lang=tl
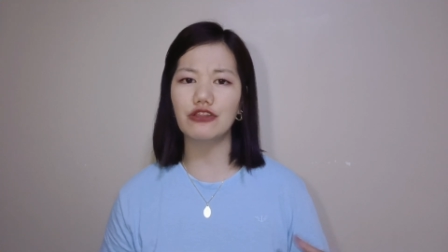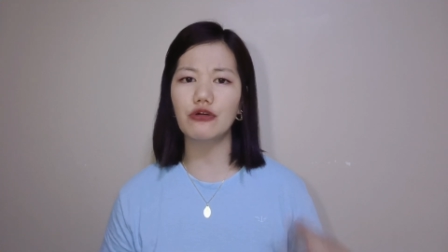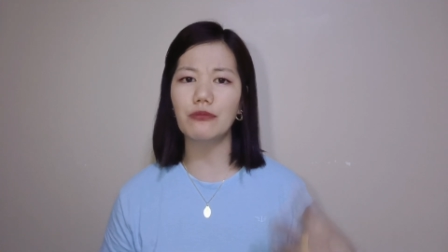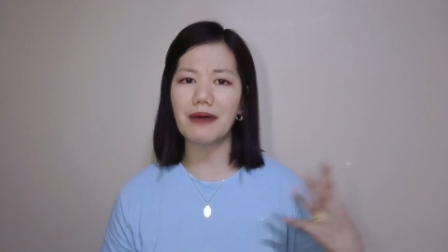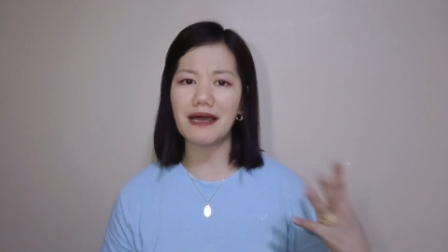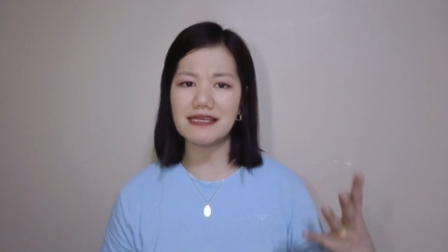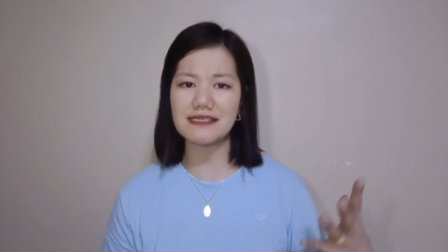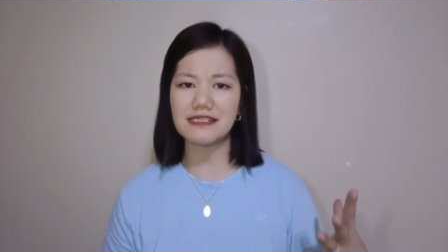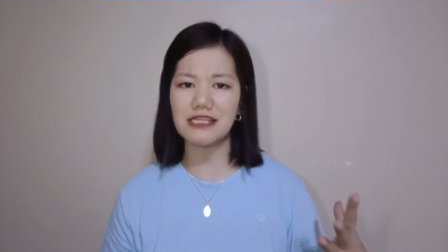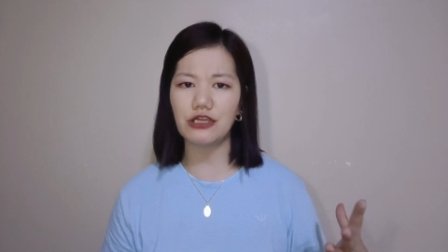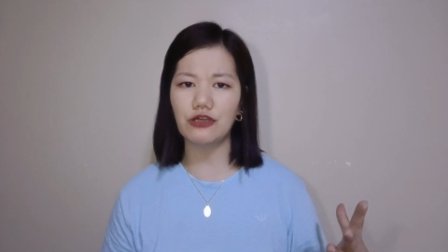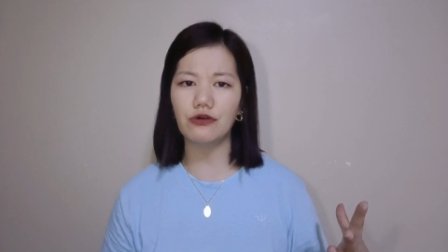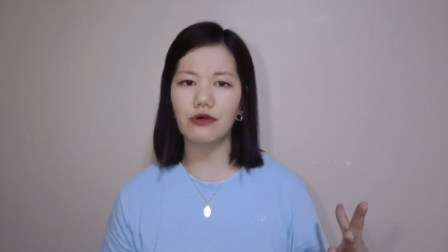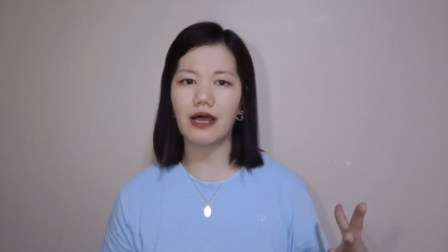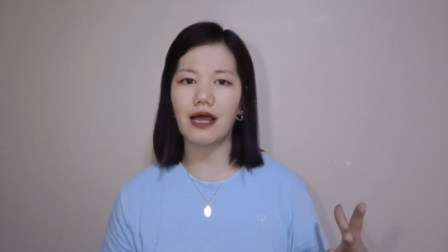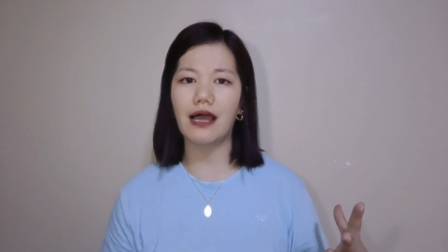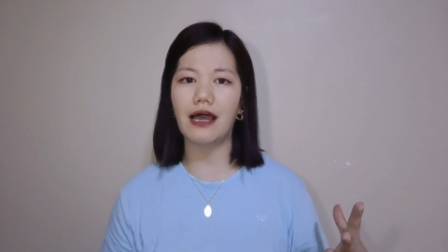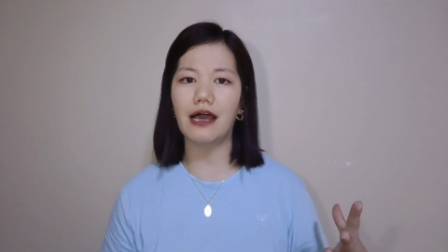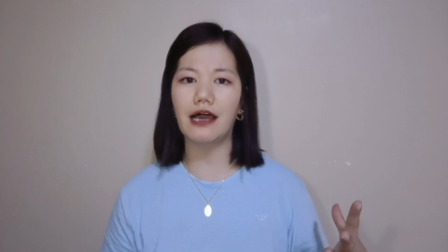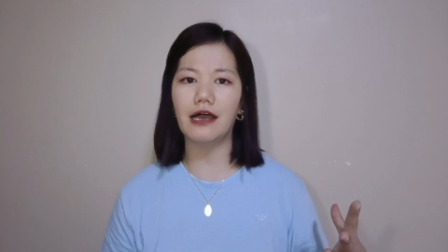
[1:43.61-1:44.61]
tumaas na
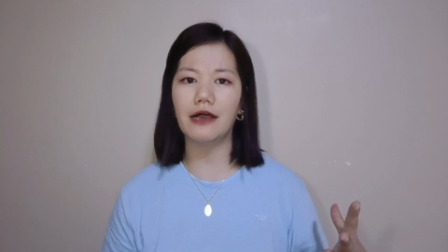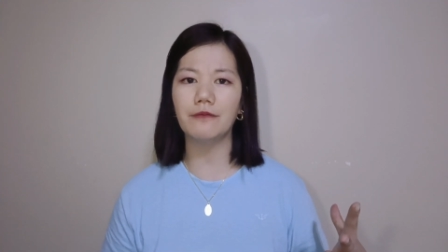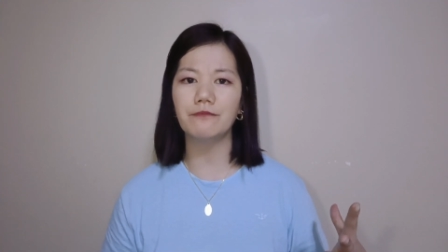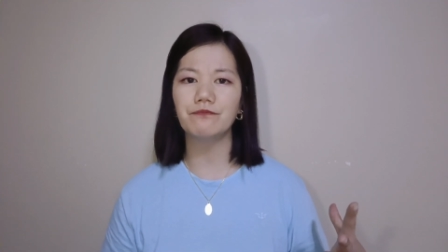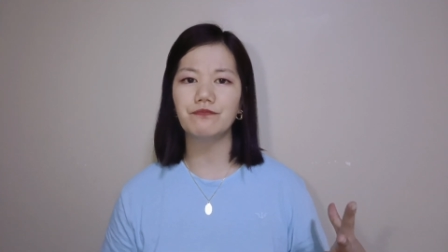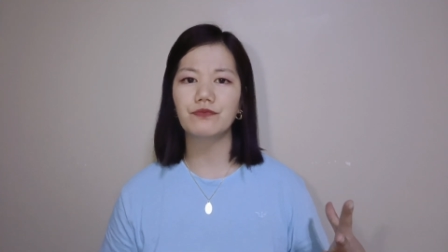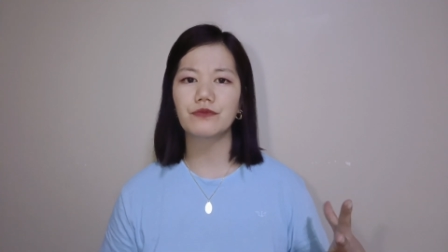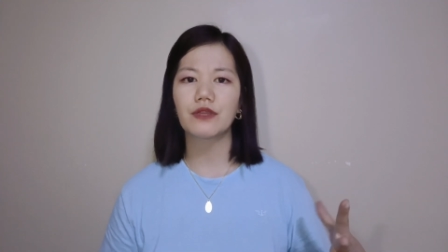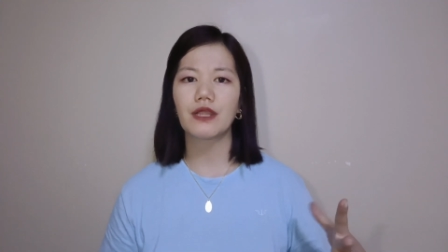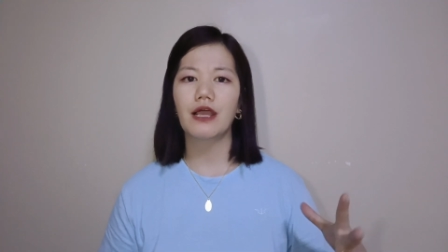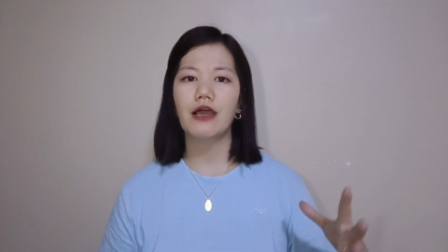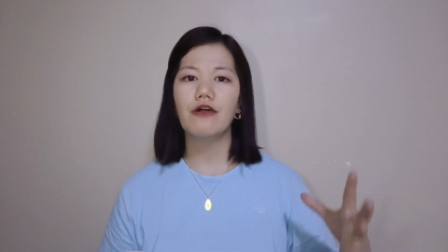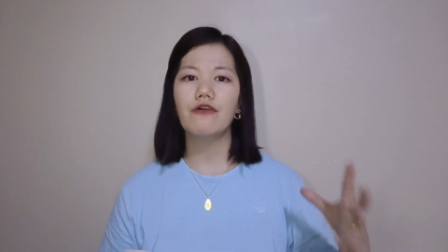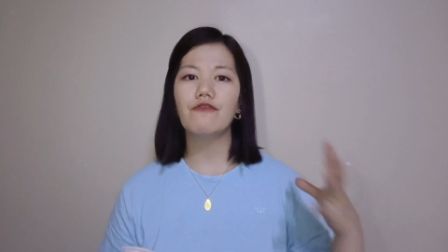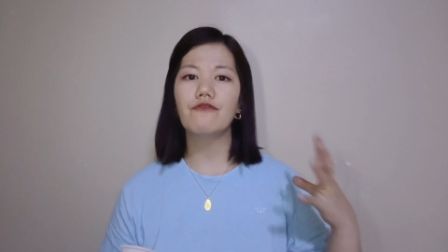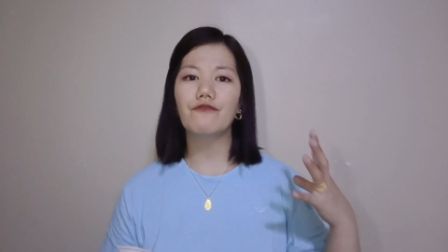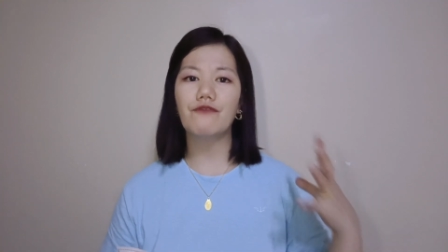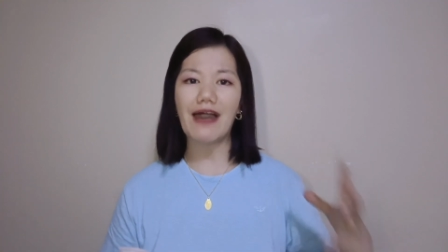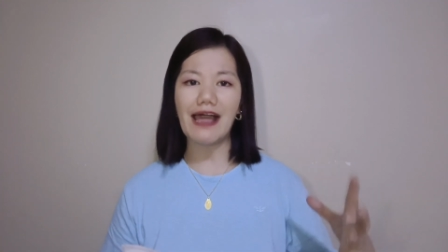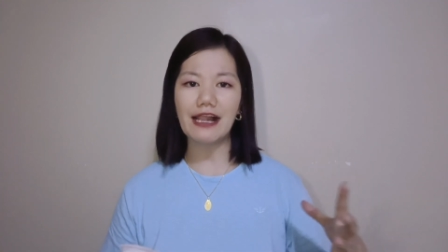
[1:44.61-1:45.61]
yung uh,
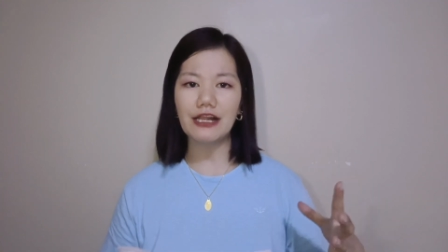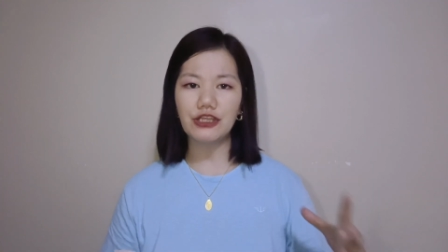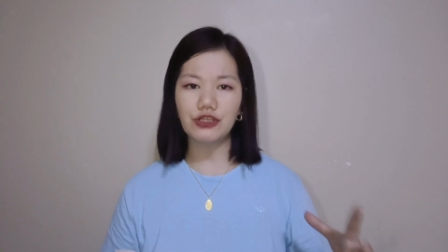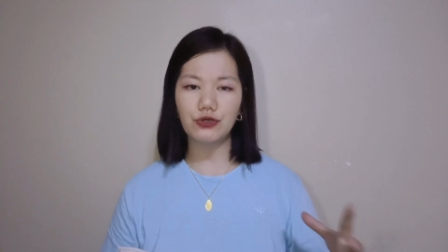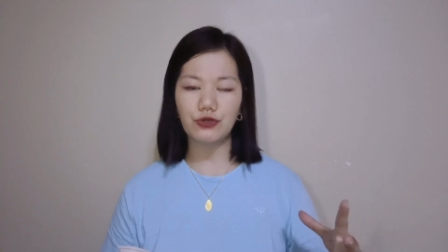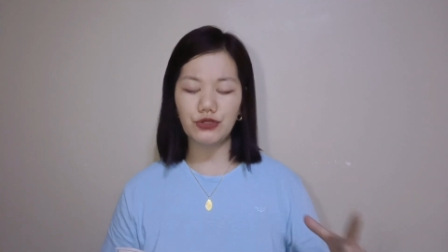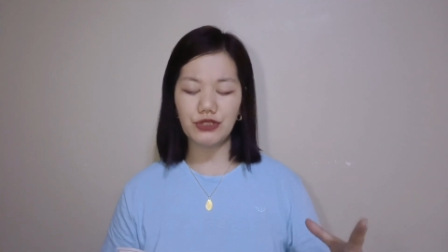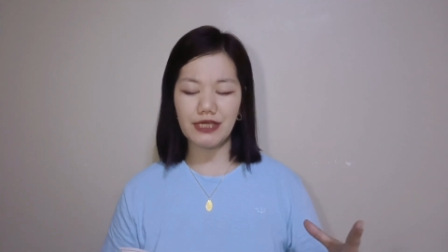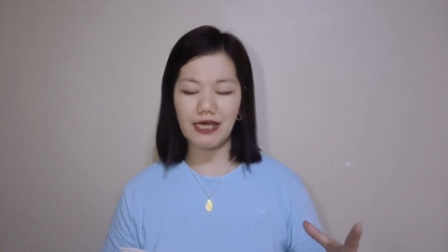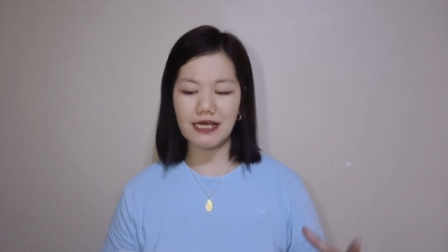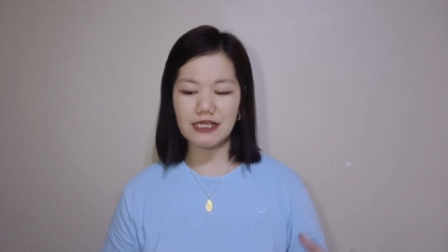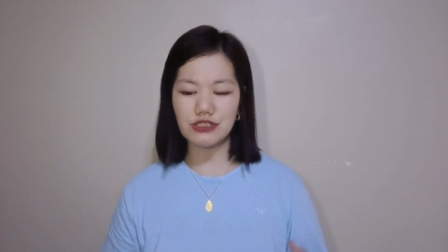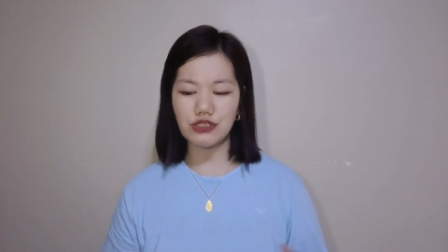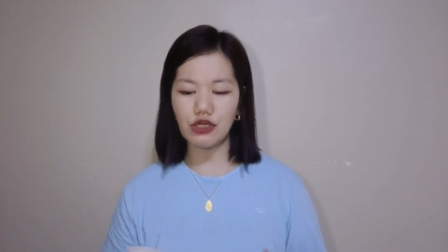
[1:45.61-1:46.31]
value niya.